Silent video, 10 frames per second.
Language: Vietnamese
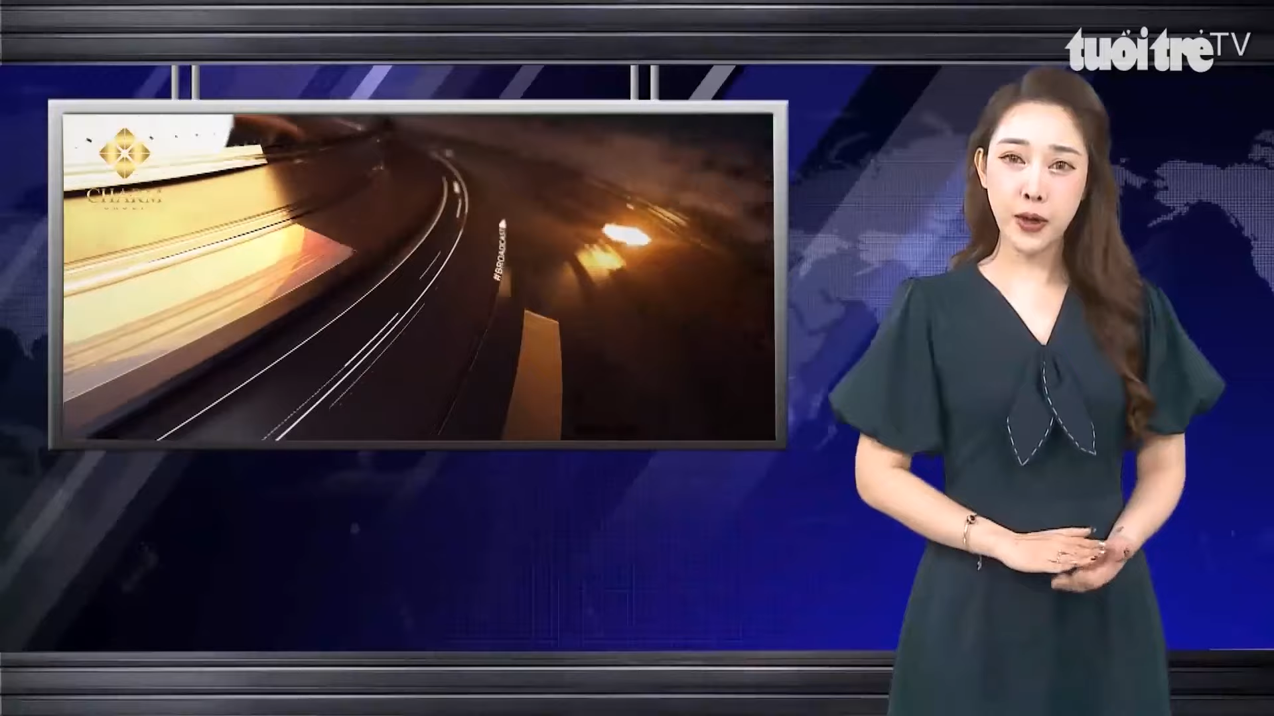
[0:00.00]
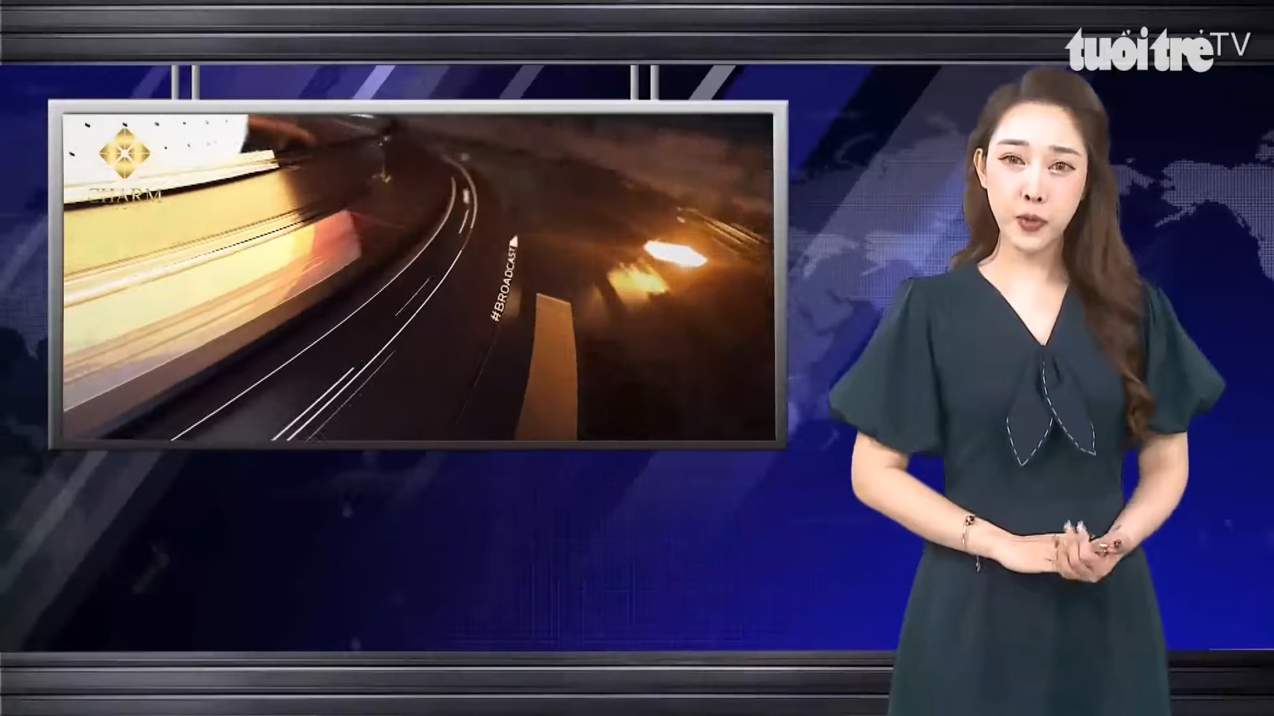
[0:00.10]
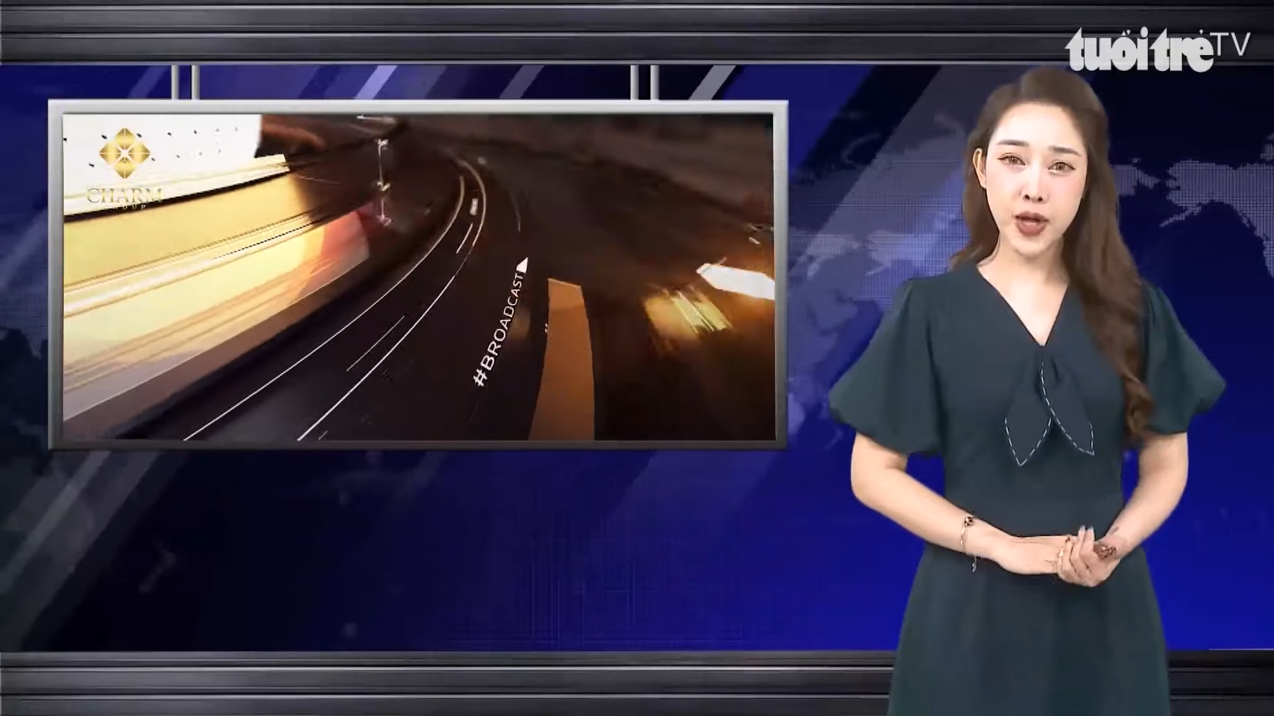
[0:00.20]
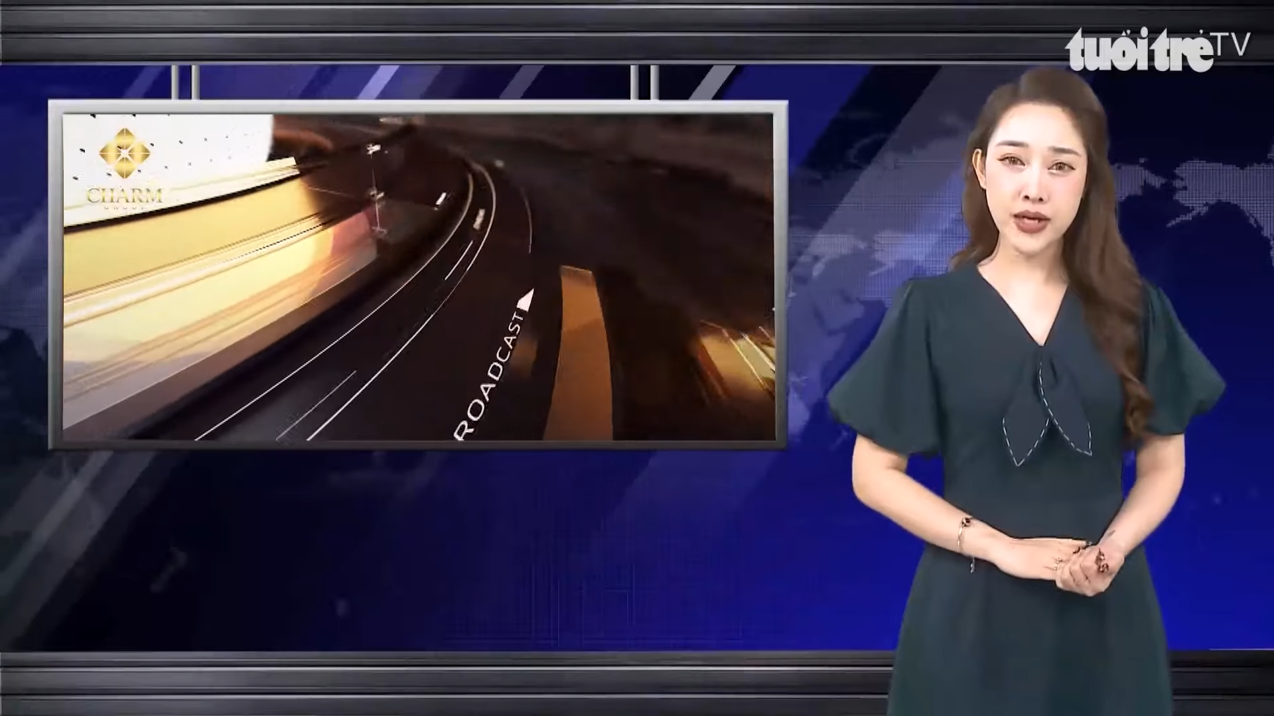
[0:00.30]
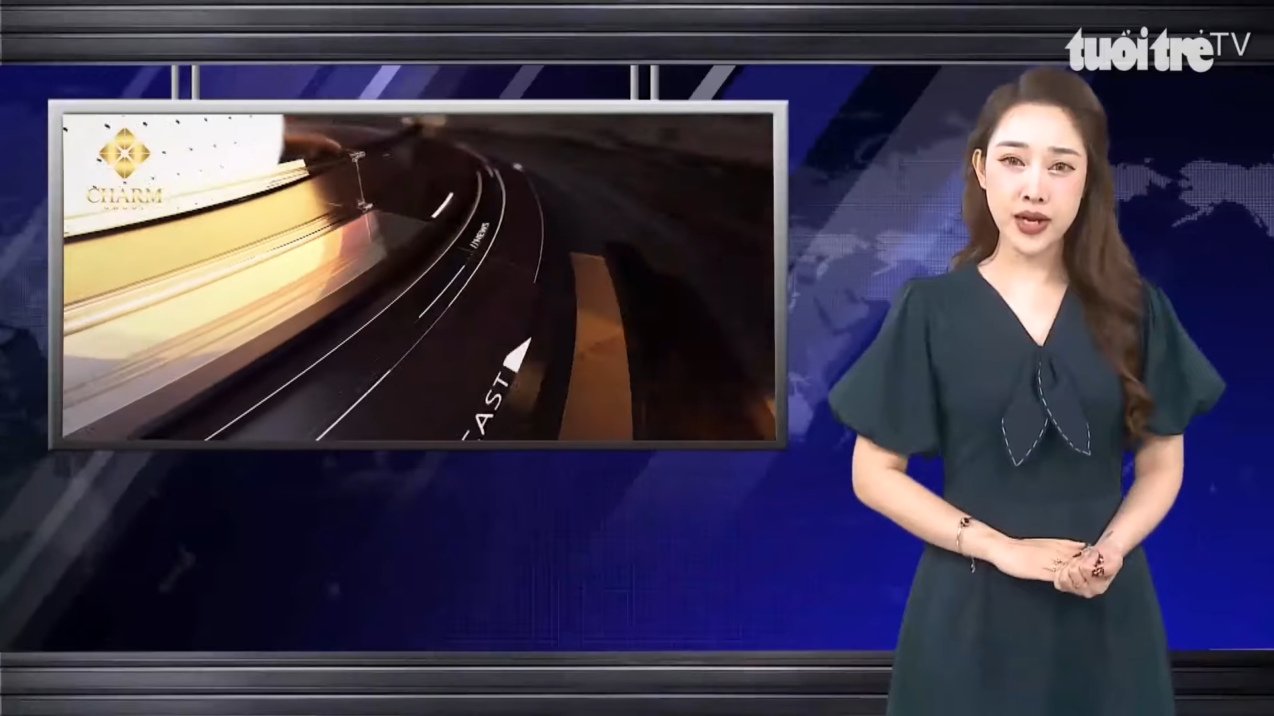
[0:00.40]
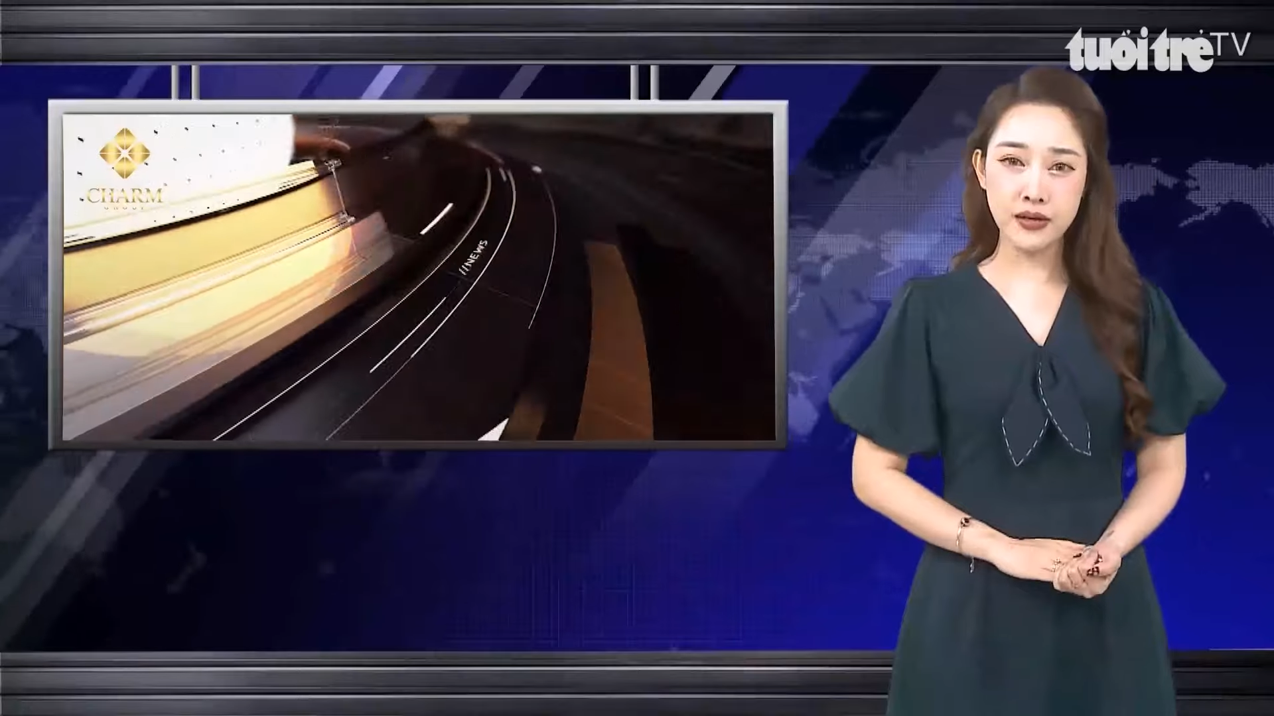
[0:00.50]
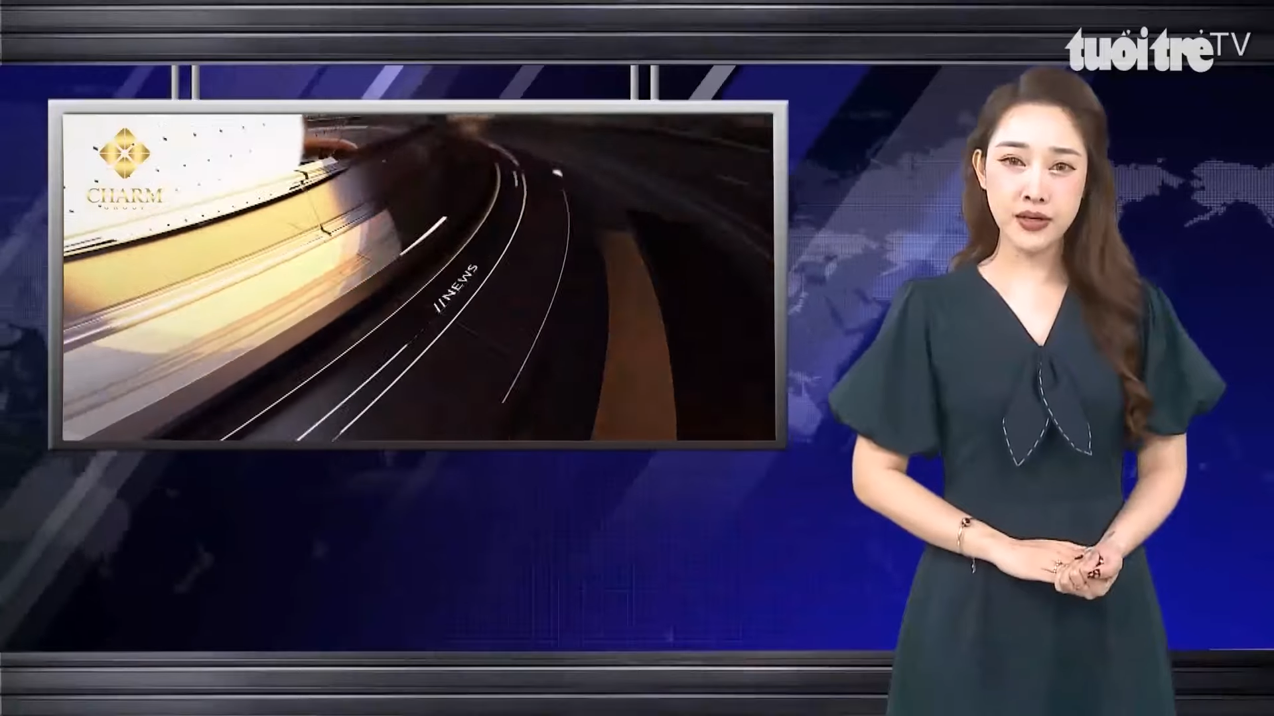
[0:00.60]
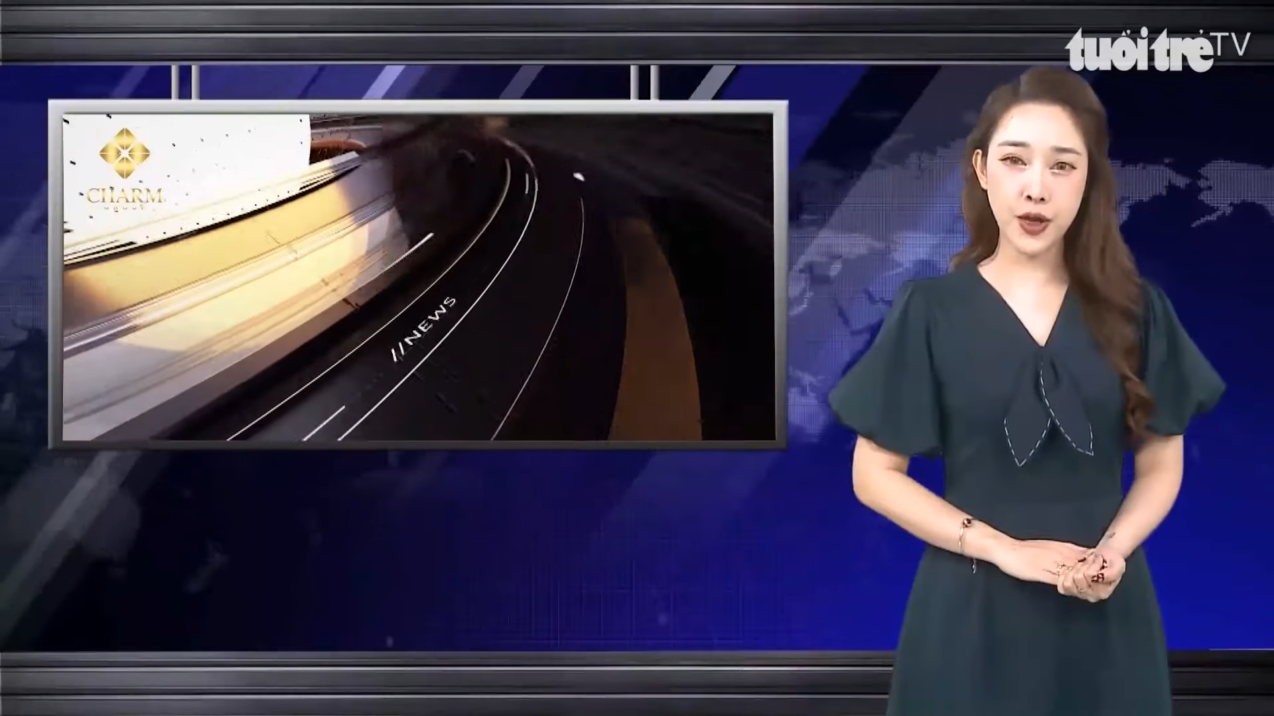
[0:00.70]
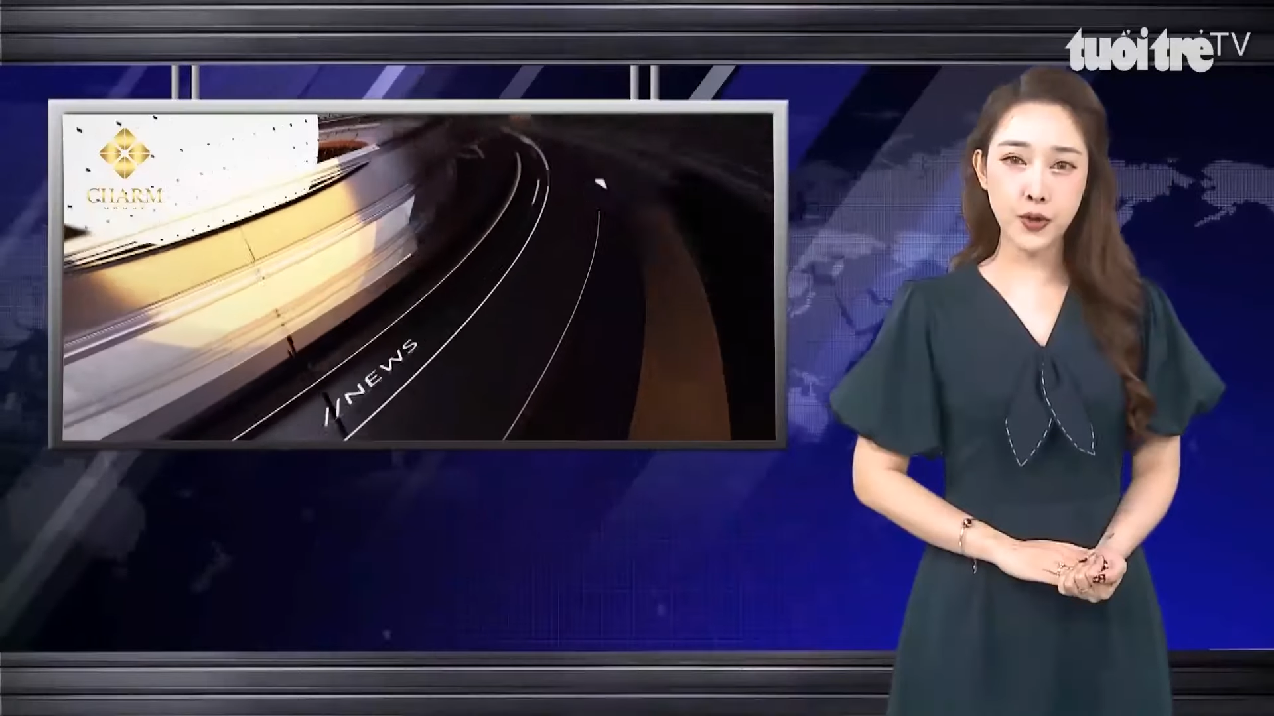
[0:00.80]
quyết định khởi